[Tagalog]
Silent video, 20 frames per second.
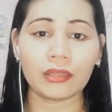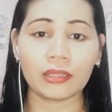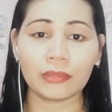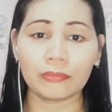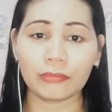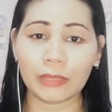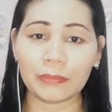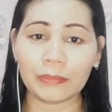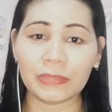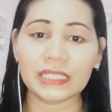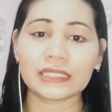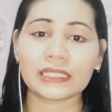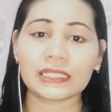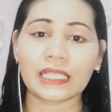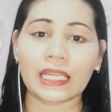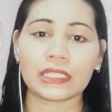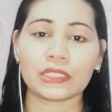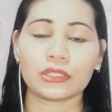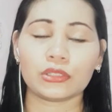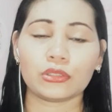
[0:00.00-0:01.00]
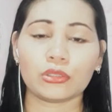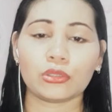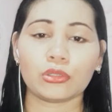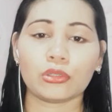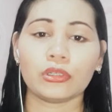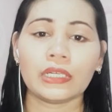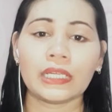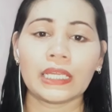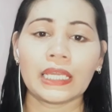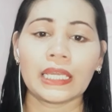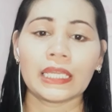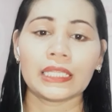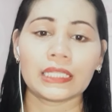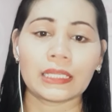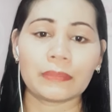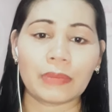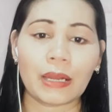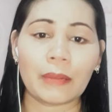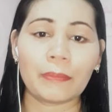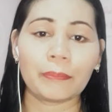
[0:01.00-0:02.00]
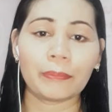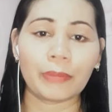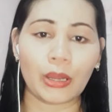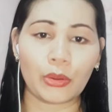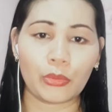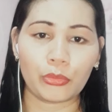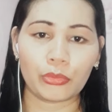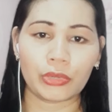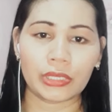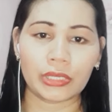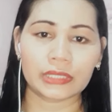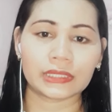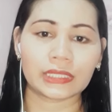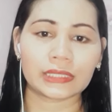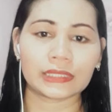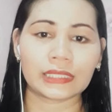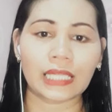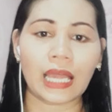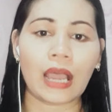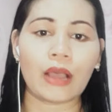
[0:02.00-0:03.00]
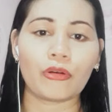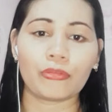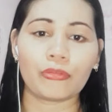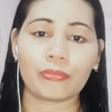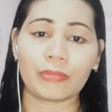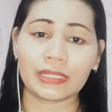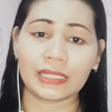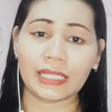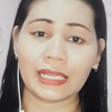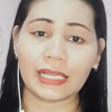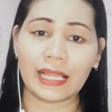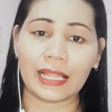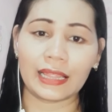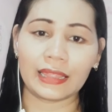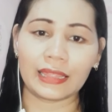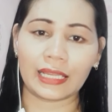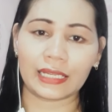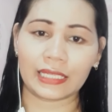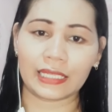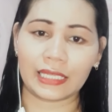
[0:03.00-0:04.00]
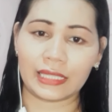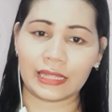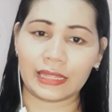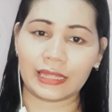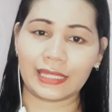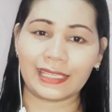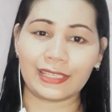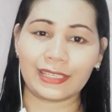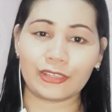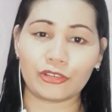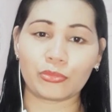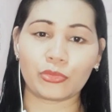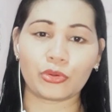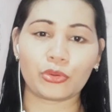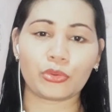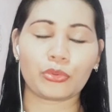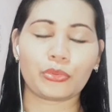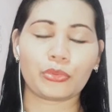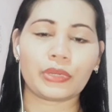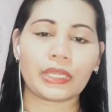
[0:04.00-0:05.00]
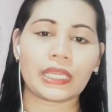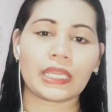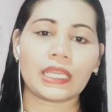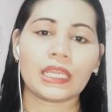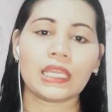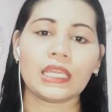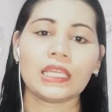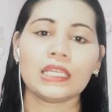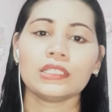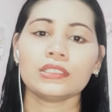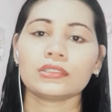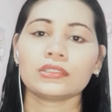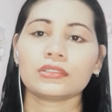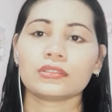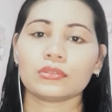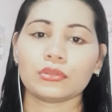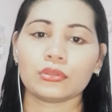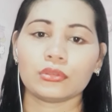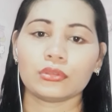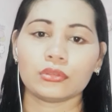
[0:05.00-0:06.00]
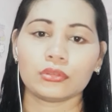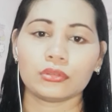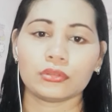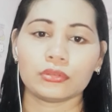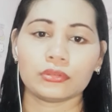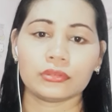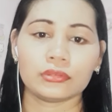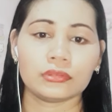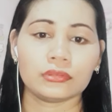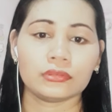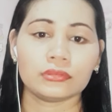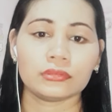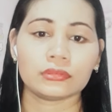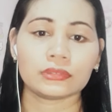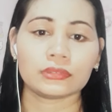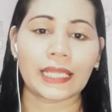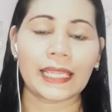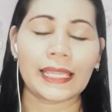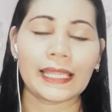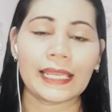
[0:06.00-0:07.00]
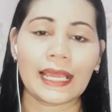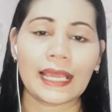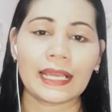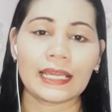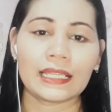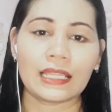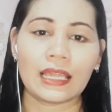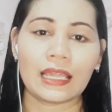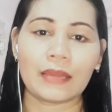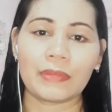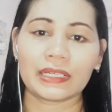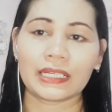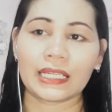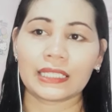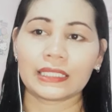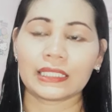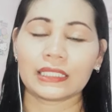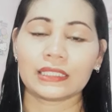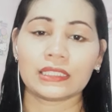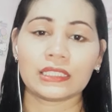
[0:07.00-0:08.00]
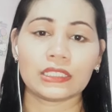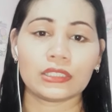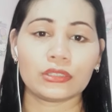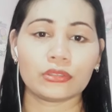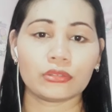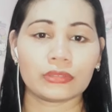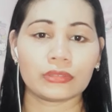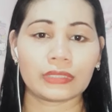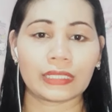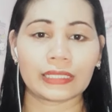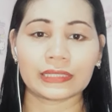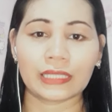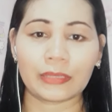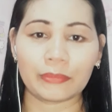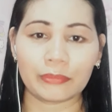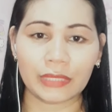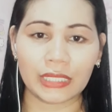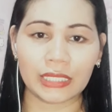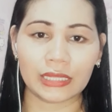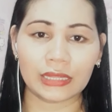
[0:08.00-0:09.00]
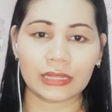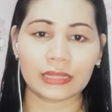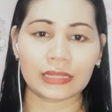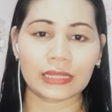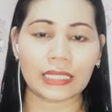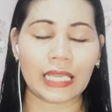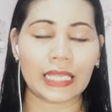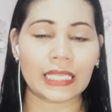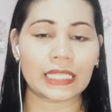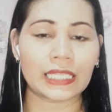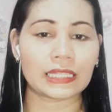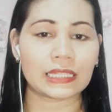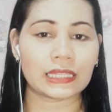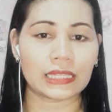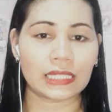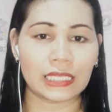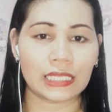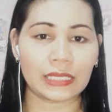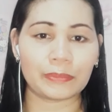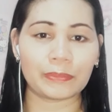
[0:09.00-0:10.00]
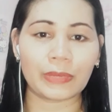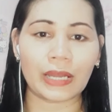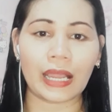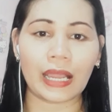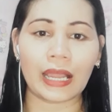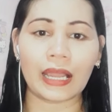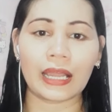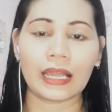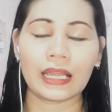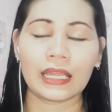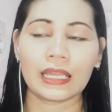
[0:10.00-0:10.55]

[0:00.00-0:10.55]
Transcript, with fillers: mabisa ito na pampauwi sa taong matagal nang hindi umuwi. So, kailangan lamang natin dito ng damit na hindi pa